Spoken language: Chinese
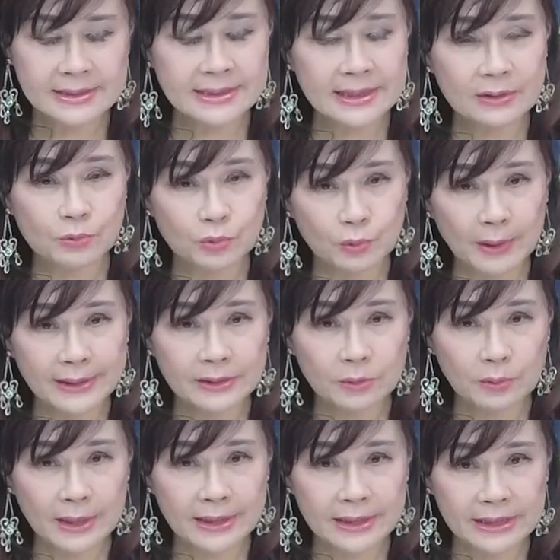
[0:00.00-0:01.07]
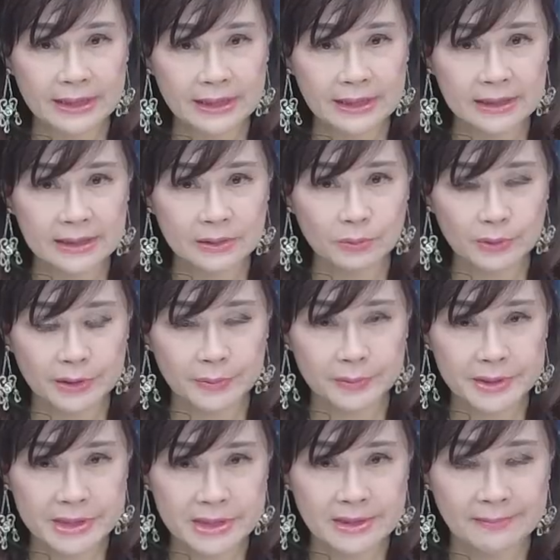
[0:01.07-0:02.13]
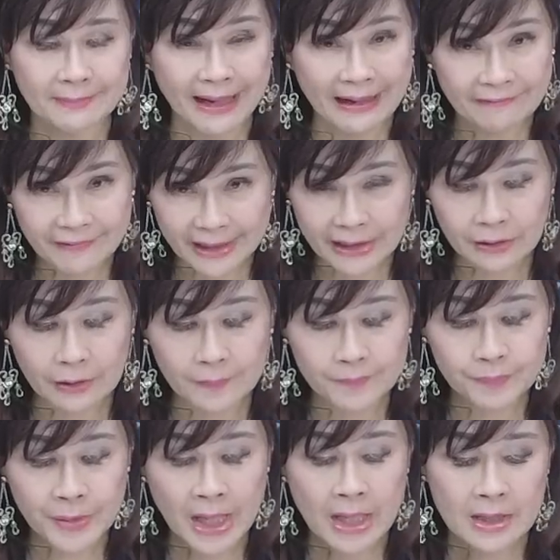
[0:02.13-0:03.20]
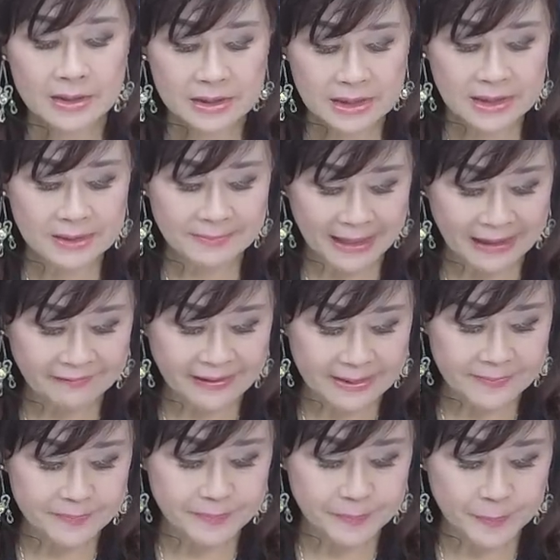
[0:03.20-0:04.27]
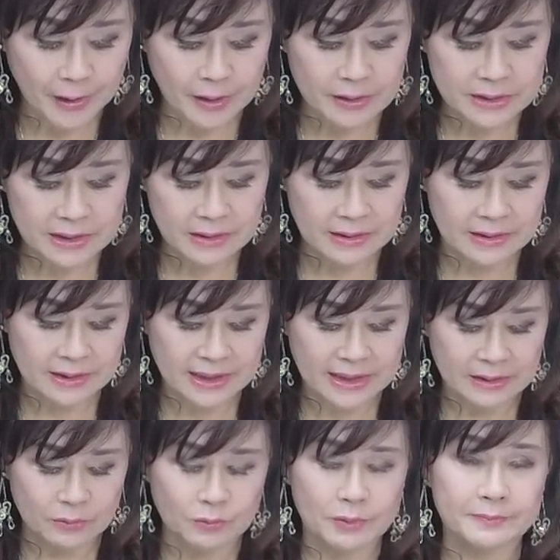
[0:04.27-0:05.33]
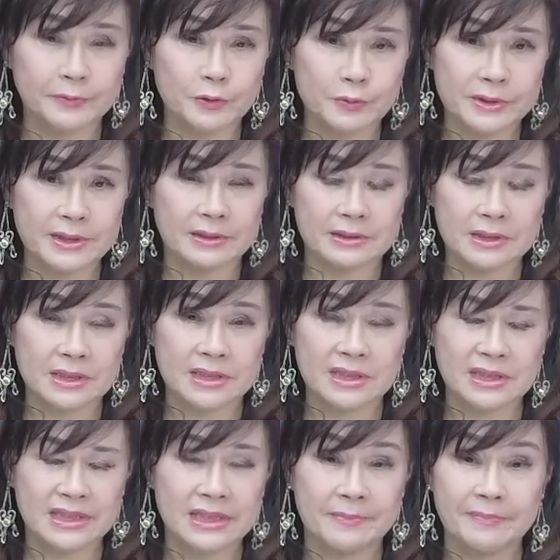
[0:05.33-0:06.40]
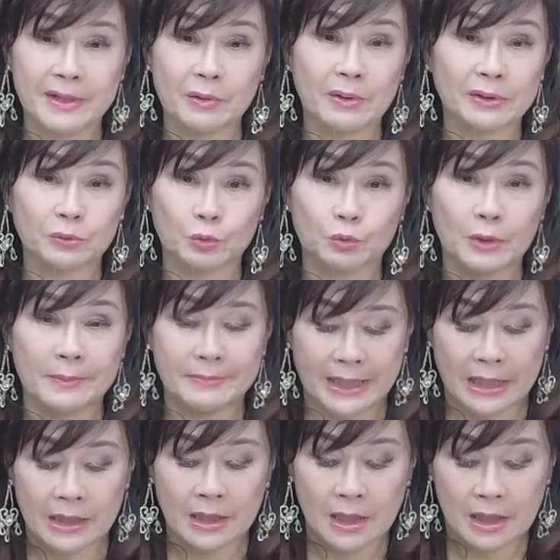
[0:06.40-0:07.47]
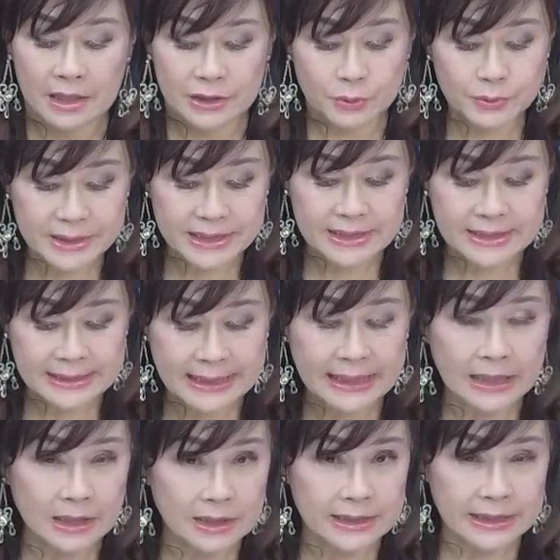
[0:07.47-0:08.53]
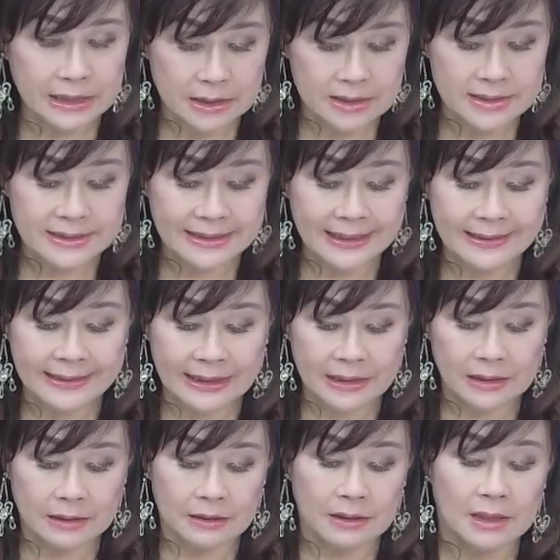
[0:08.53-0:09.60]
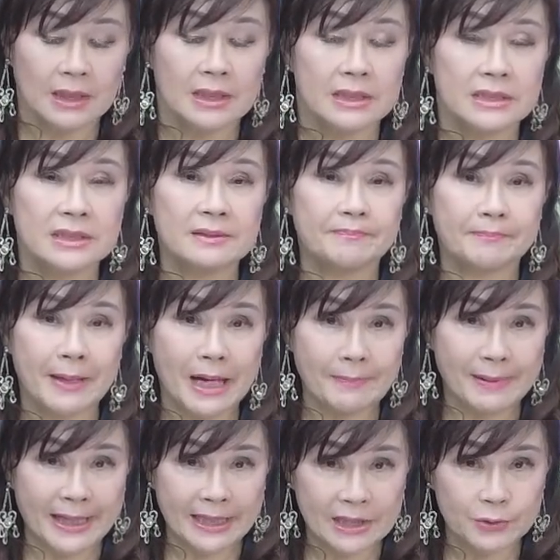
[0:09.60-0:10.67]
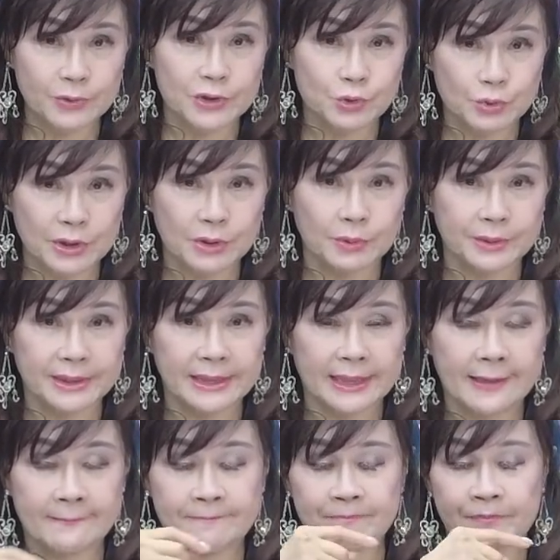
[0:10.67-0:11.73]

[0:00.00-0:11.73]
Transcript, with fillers: 然，在国外的话呢，也可能会有一些麻烦哦。这些麻烦哦，你你我们都知道这个世界变化多端嘛，尤其在二零二三年哈，是八白更运最后一年。